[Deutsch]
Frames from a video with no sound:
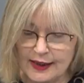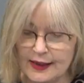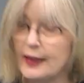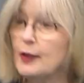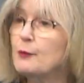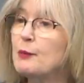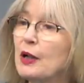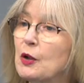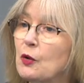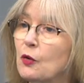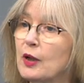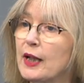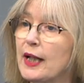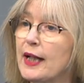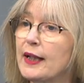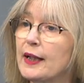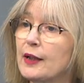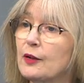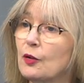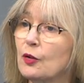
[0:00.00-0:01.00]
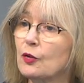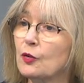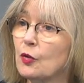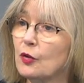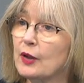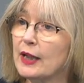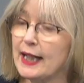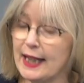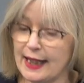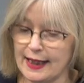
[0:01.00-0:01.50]
liebe Kolleginnen und
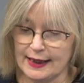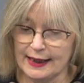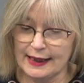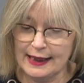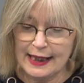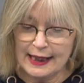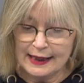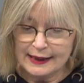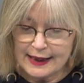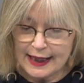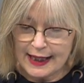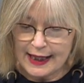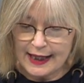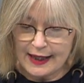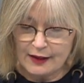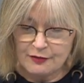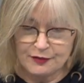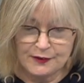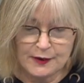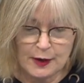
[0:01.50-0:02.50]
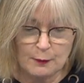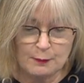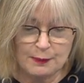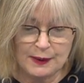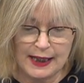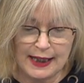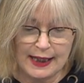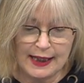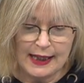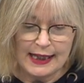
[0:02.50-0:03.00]
Kollegen der
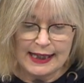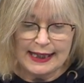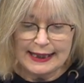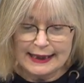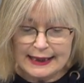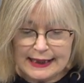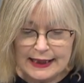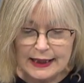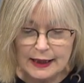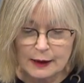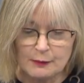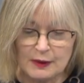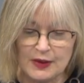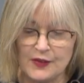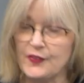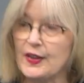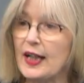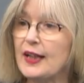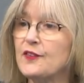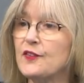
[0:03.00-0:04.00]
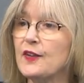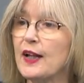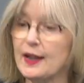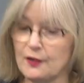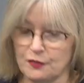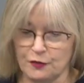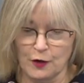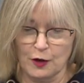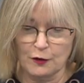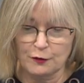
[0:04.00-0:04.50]
FDP, in Ihrem
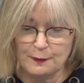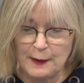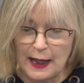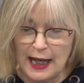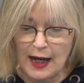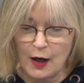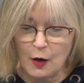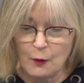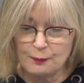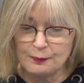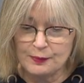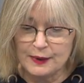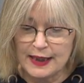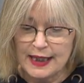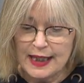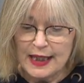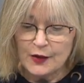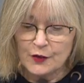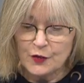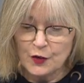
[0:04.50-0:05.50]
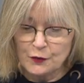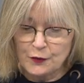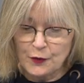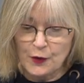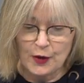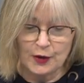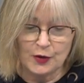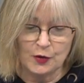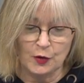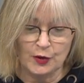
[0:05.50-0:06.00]
Gesetzentwurf behaupten, Sie
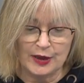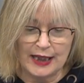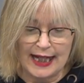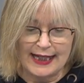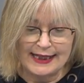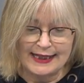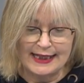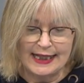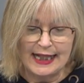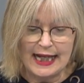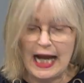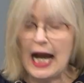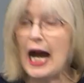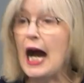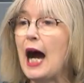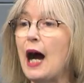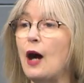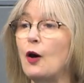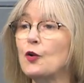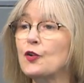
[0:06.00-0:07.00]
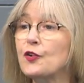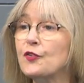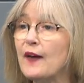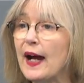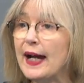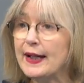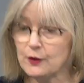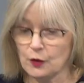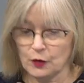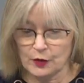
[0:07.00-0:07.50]
würden durch eine
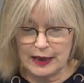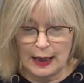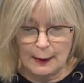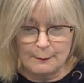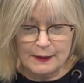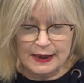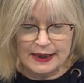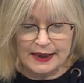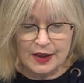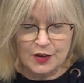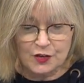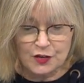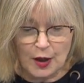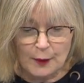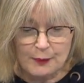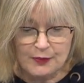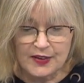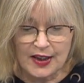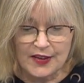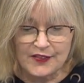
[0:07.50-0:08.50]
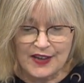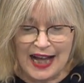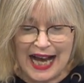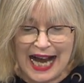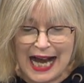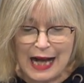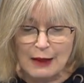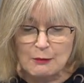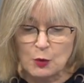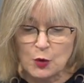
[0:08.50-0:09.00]
Ausweitung der Minijobs das
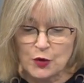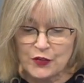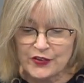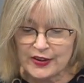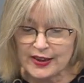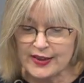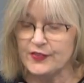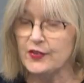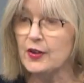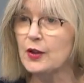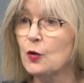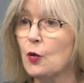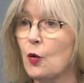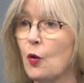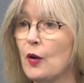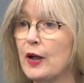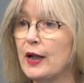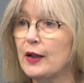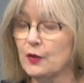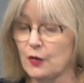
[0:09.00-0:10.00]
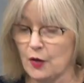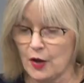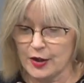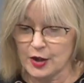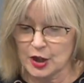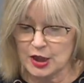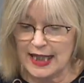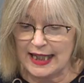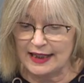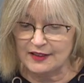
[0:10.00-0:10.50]
Armutsrisiko in
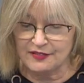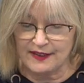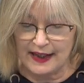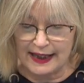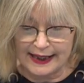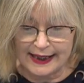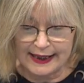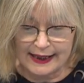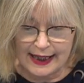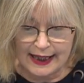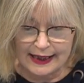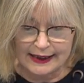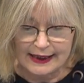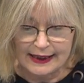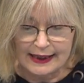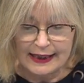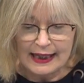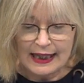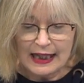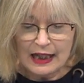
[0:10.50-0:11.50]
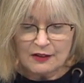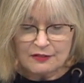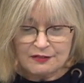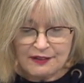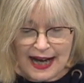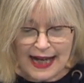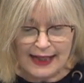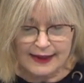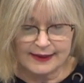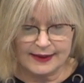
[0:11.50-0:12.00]
Deutschland verringern.
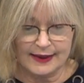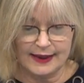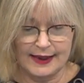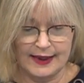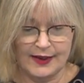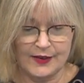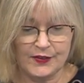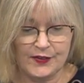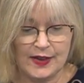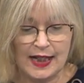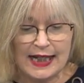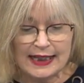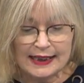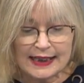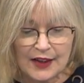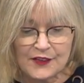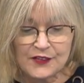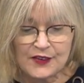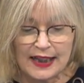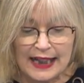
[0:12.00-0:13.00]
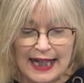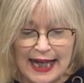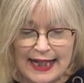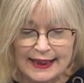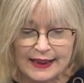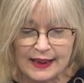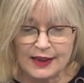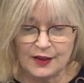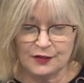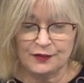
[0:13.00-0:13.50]
Fakt ist, dass
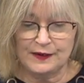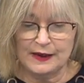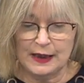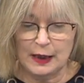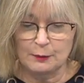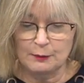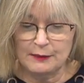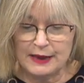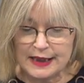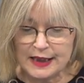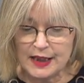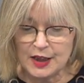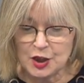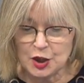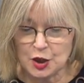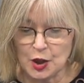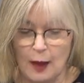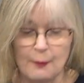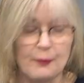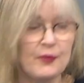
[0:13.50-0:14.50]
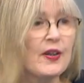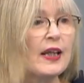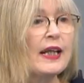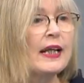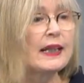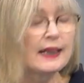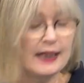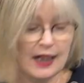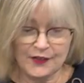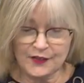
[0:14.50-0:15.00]
gerade die vielen Minijobs
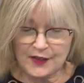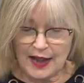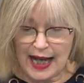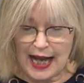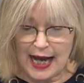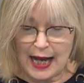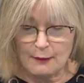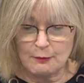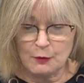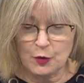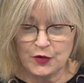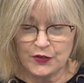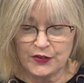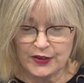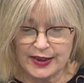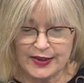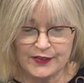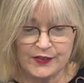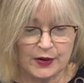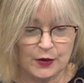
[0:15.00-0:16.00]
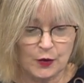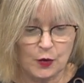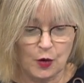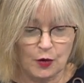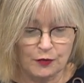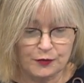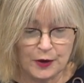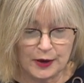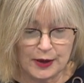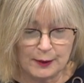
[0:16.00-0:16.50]
das
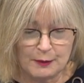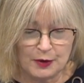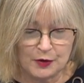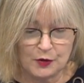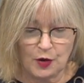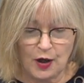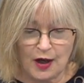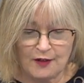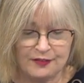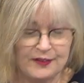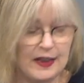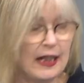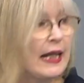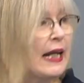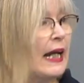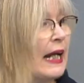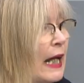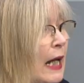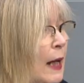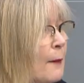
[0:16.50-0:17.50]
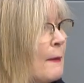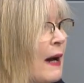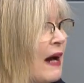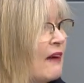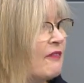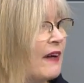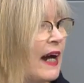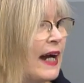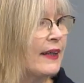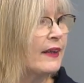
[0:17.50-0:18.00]
Armutsrisiko für die Betroffenen
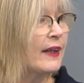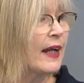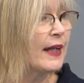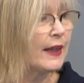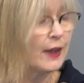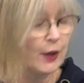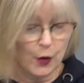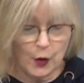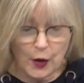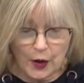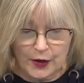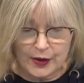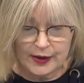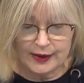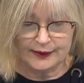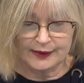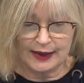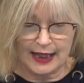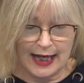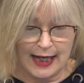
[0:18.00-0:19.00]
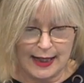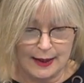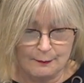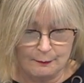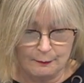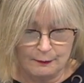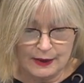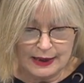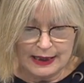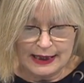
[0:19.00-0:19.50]
immer weiter in die Höhe
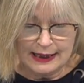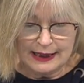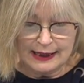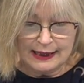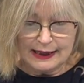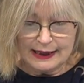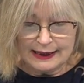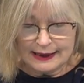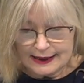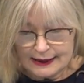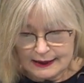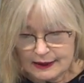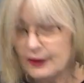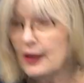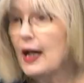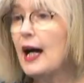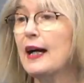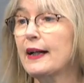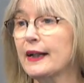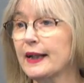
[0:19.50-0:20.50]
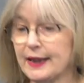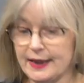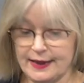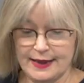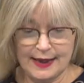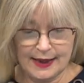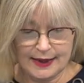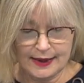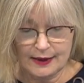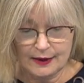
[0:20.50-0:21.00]
treiben. Ja,
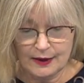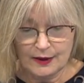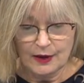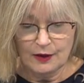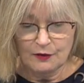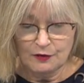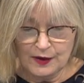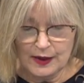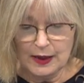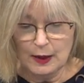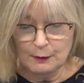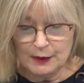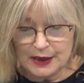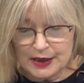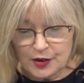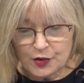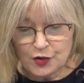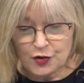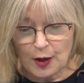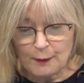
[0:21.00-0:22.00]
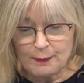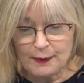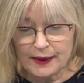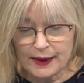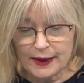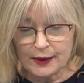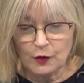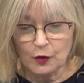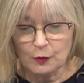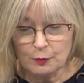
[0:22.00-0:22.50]
richtig, Viele
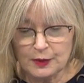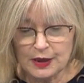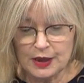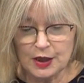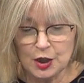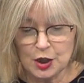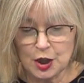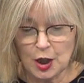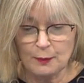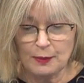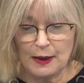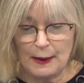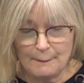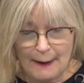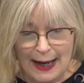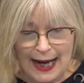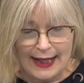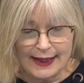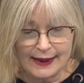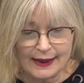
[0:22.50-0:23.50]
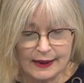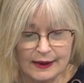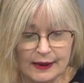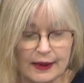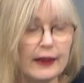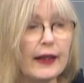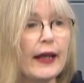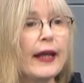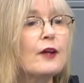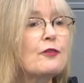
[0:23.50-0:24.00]
Minijobberinnen und Minijobber meinen,
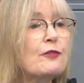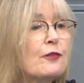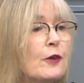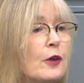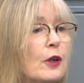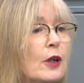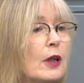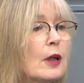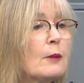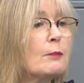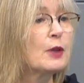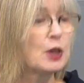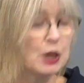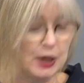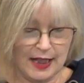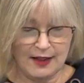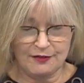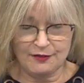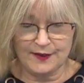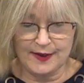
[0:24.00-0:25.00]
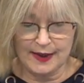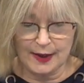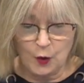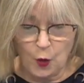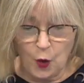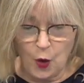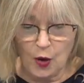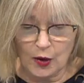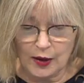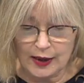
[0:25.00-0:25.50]
geringfügige
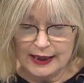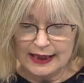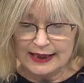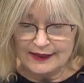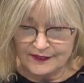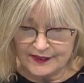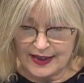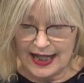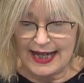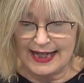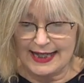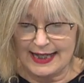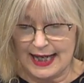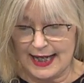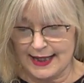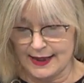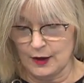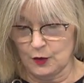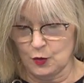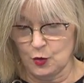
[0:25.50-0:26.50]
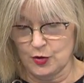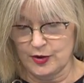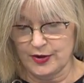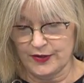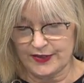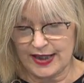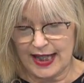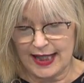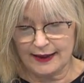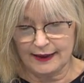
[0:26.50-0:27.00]
Beschäftigung sei eine gute
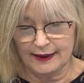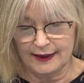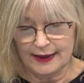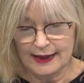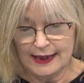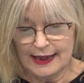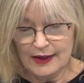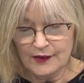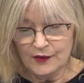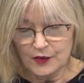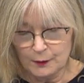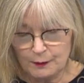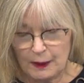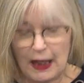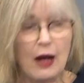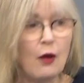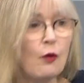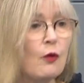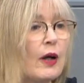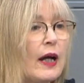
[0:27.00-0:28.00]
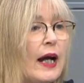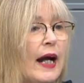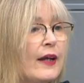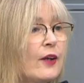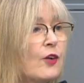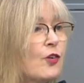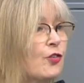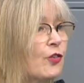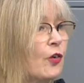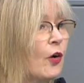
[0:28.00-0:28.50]
Sache. Sie brauchen
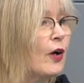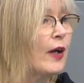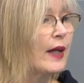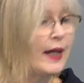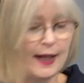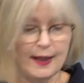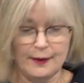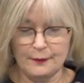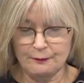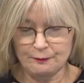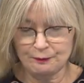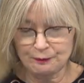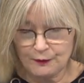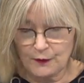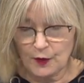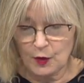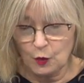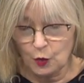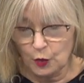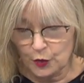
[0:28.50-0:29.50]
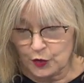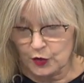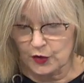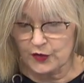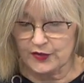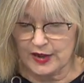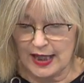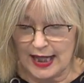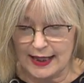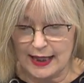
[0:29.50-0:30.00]
keine Steuern und
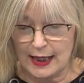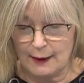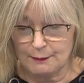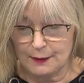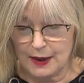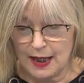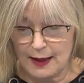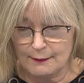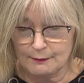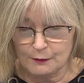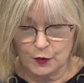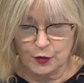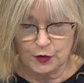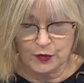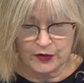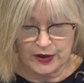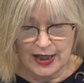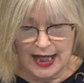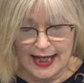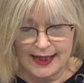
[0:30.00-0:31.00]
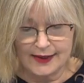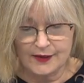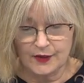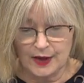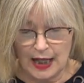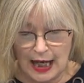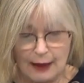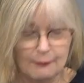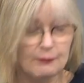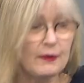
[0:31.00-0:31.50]
Sozialabgaben zu zahlen.
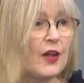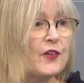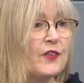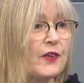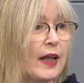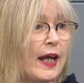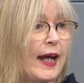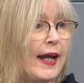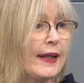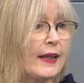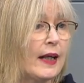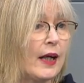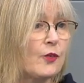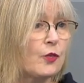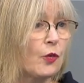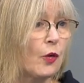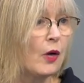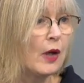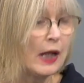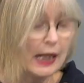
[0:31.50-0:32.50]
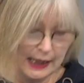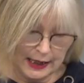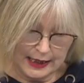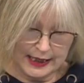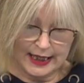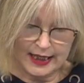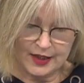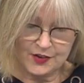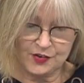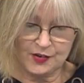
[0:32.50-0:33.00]
Sie haben das Geld also
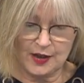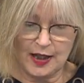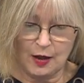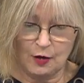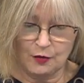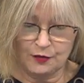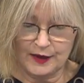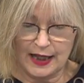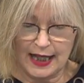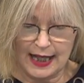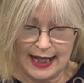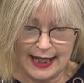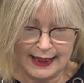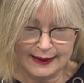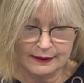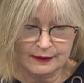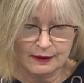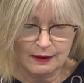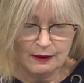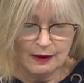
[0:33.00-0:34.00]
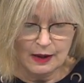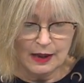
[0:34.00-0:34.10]
Cash auf der Hand.